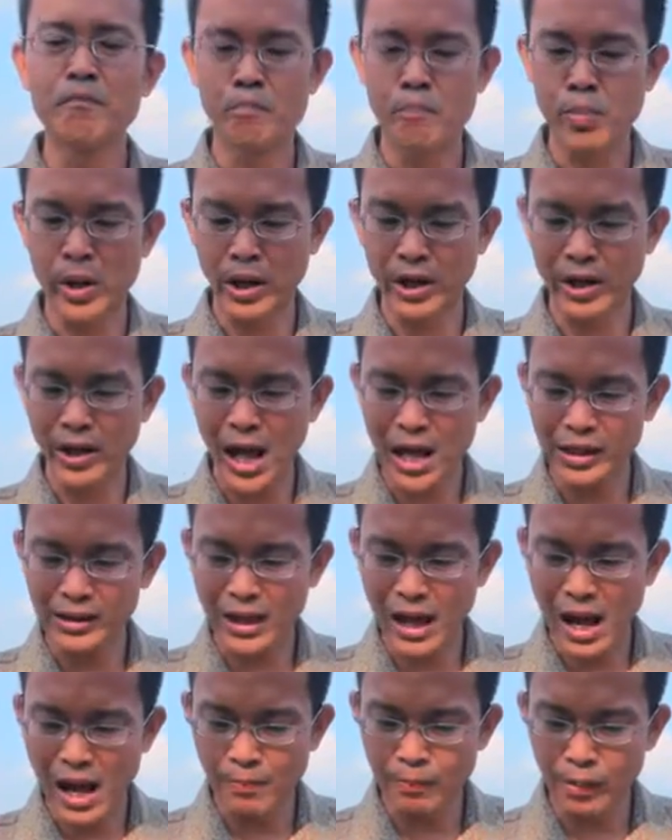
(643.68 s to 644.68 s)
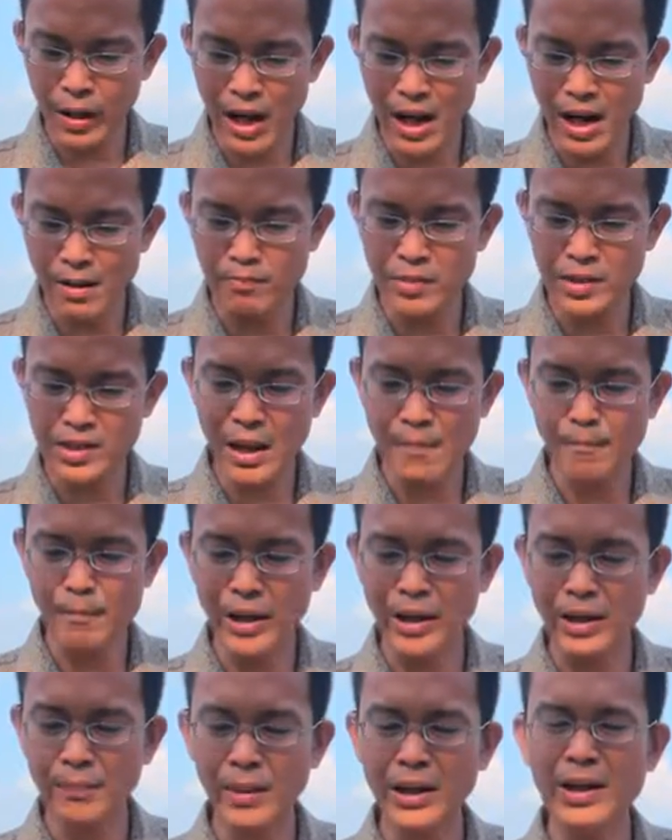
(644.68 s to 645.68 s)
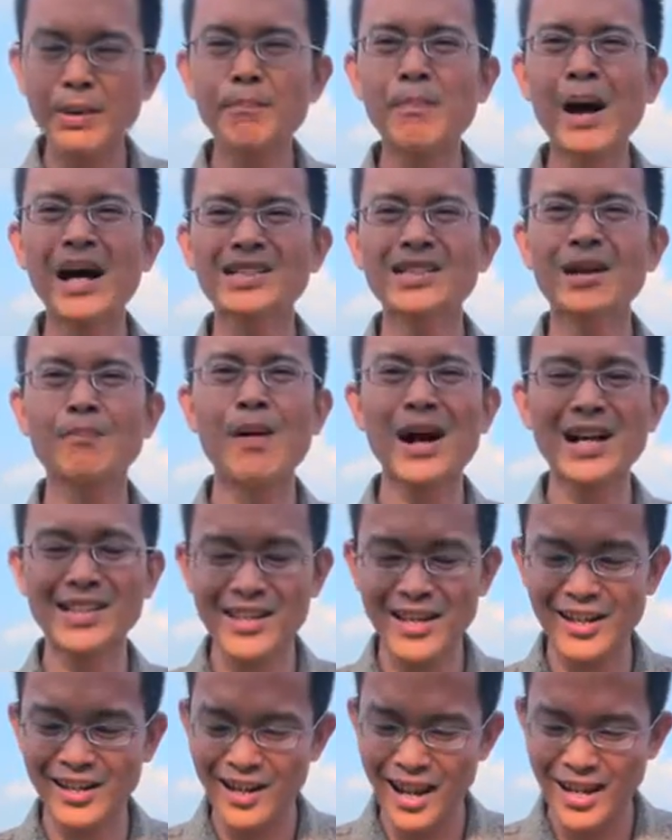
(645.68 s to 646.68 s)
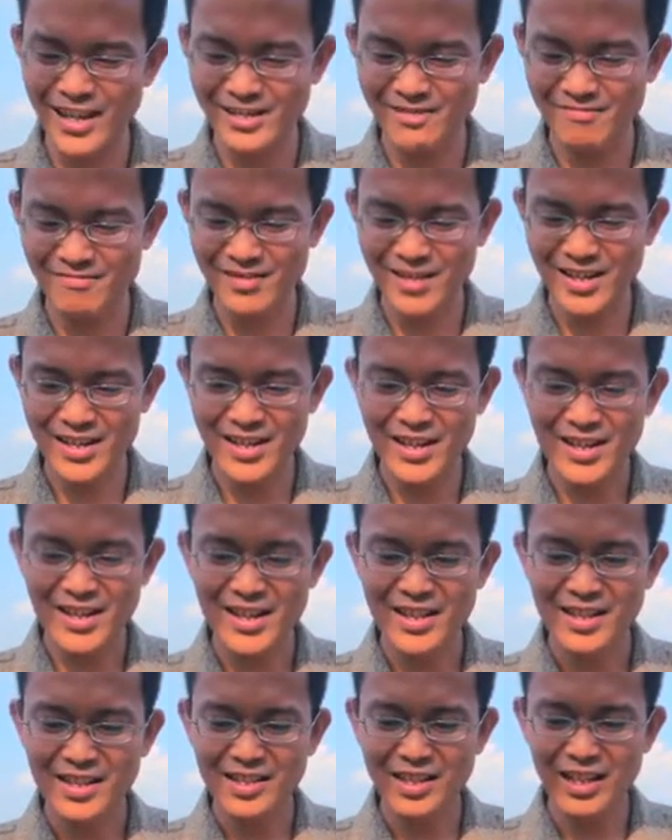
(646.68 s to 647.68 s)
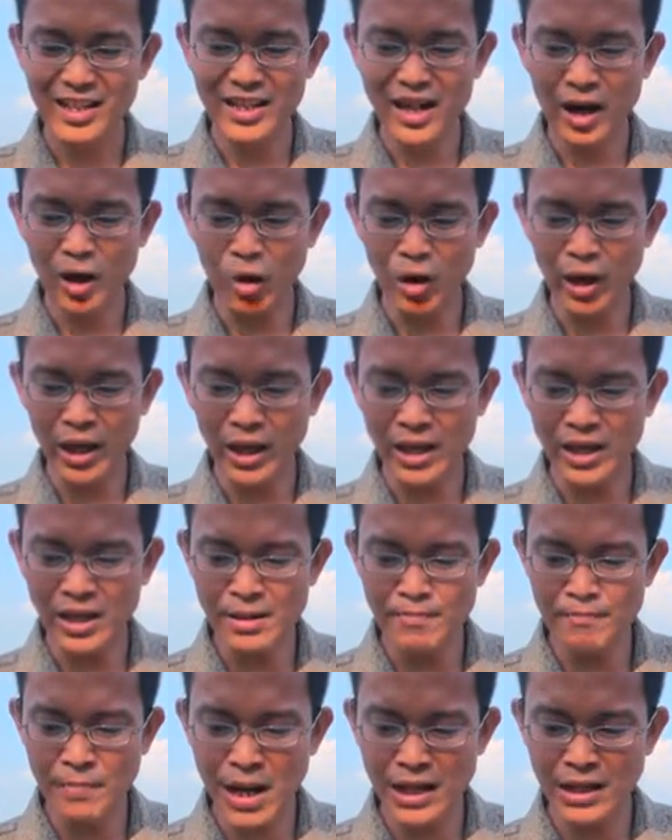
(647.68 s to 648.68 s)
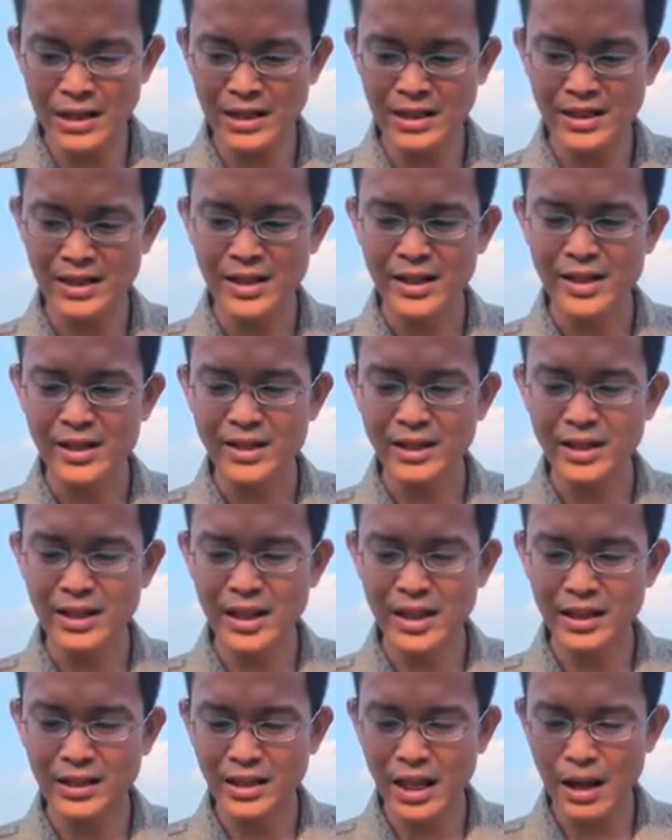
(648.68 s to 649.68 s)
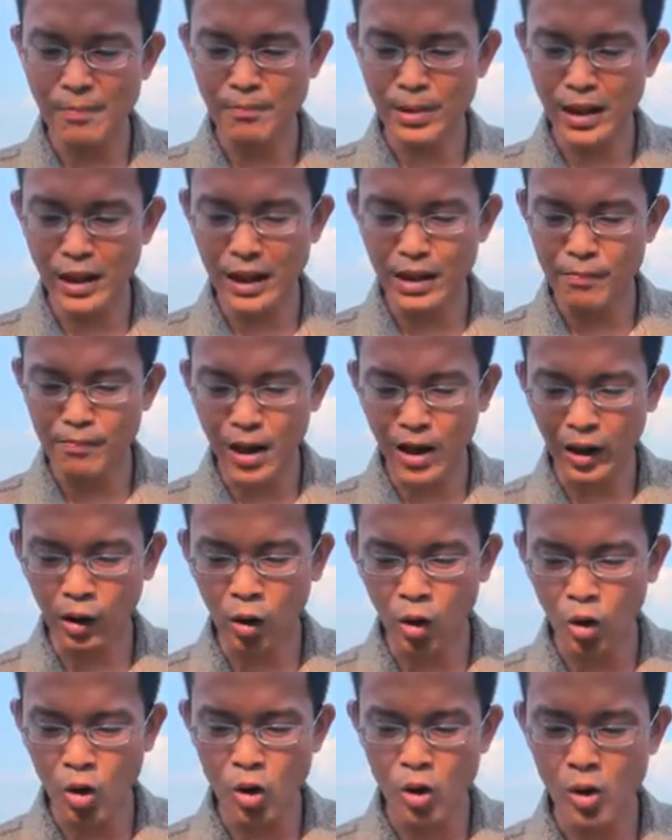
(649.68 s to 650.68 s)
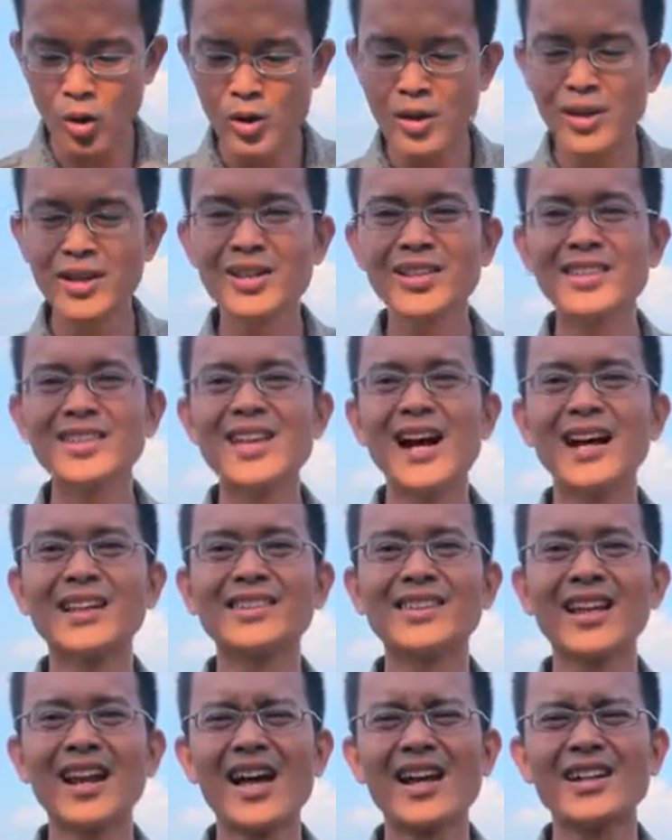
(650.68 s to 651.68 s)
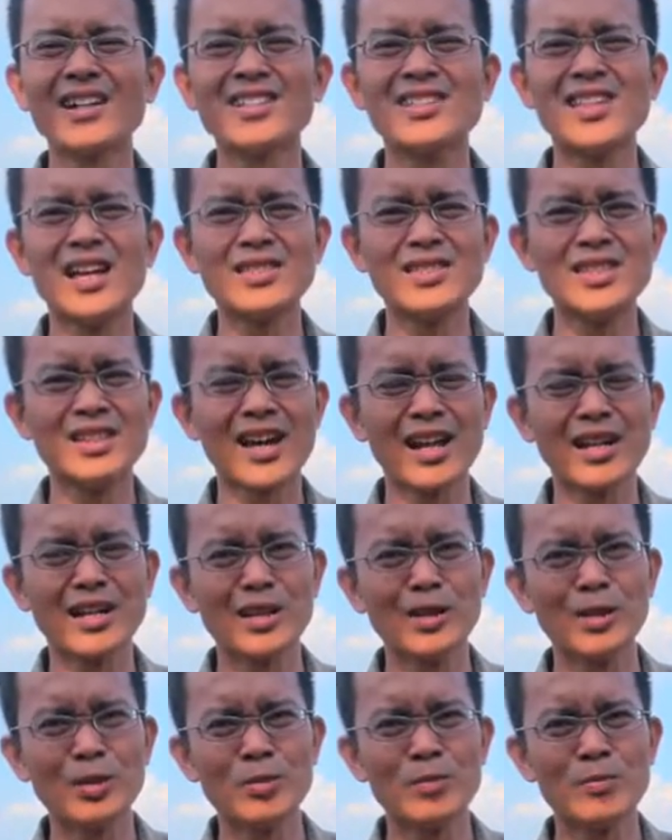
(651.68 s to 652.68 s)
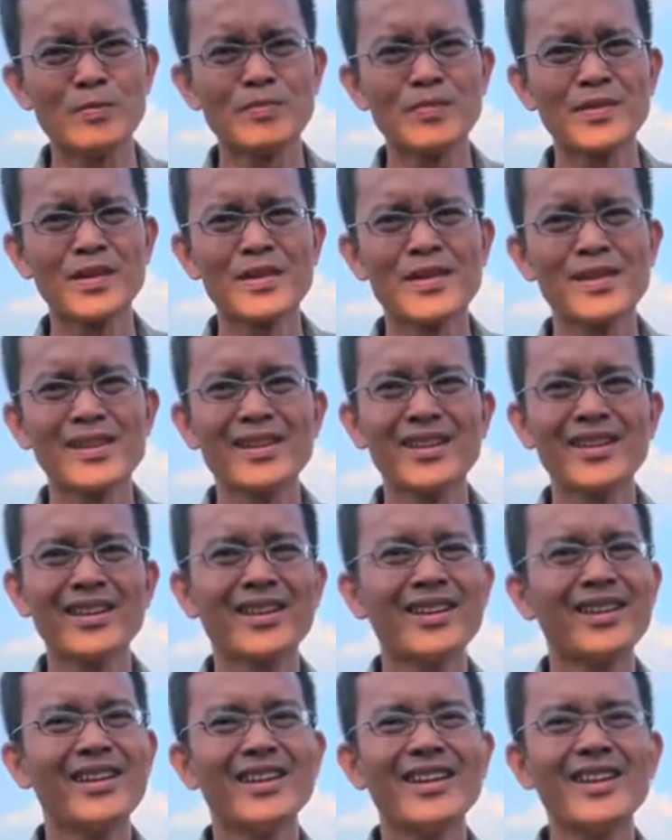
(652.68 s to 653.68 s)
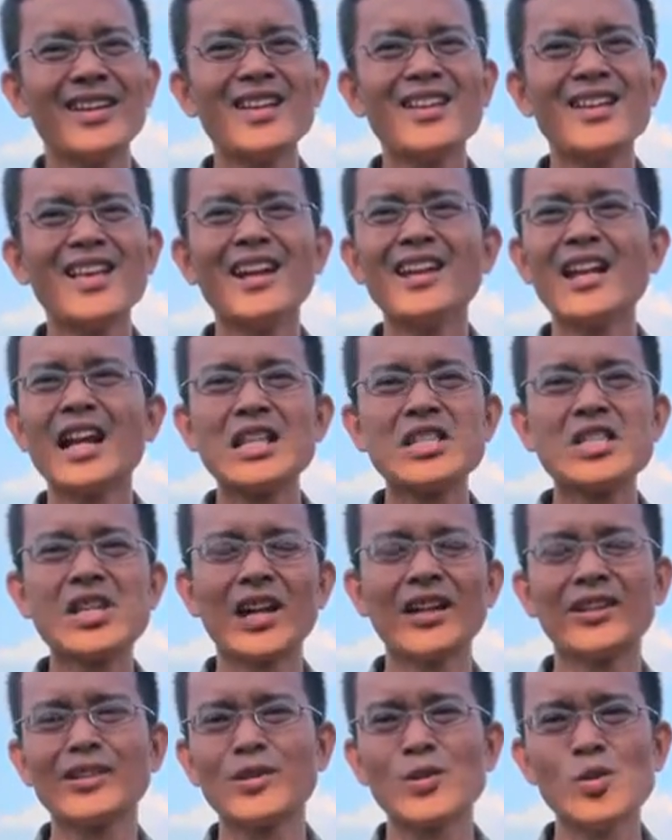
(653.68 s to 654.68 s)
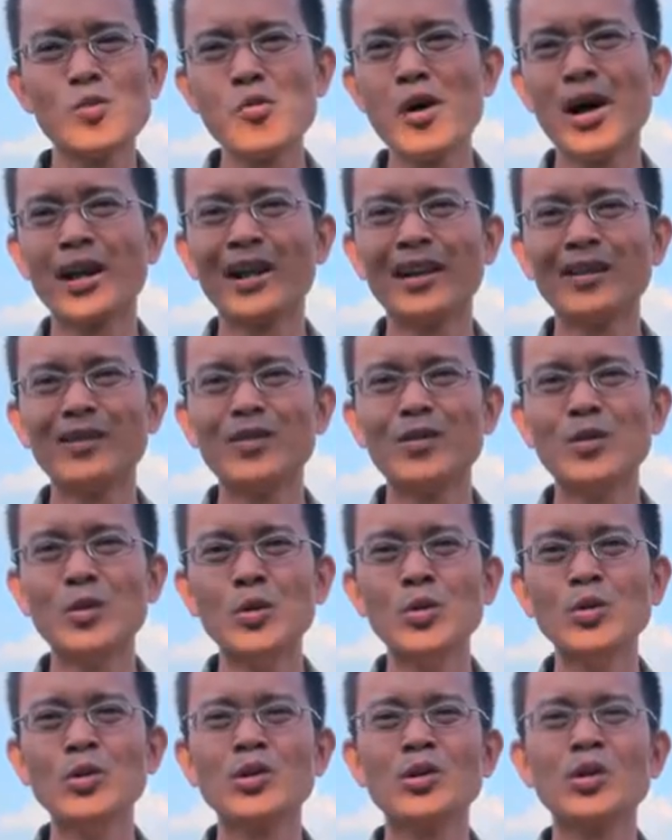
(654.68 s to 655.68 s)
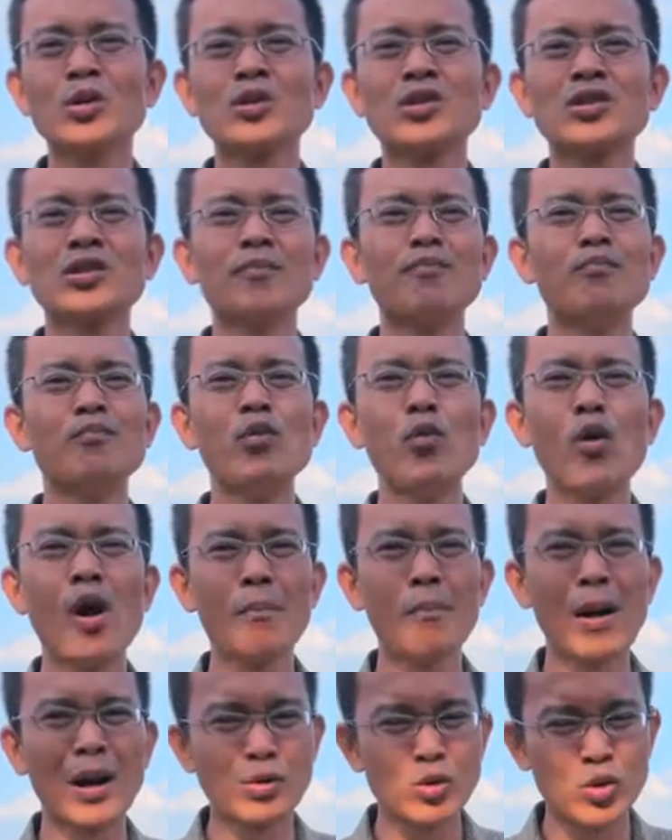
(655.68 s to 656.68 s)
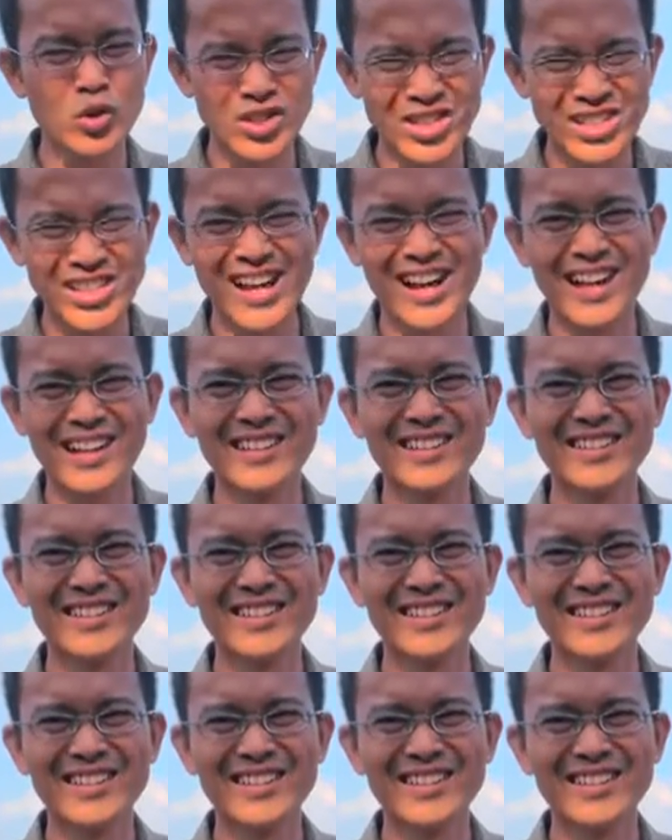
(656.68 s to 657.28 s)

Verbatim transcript: berkat Abraham sampai kepada bangsa-bangsa yang lain. Sehingga oleh iman kita menerima roh yang telah dijanjikan itu. Ini adalah jalan keluar untuk semua manusia.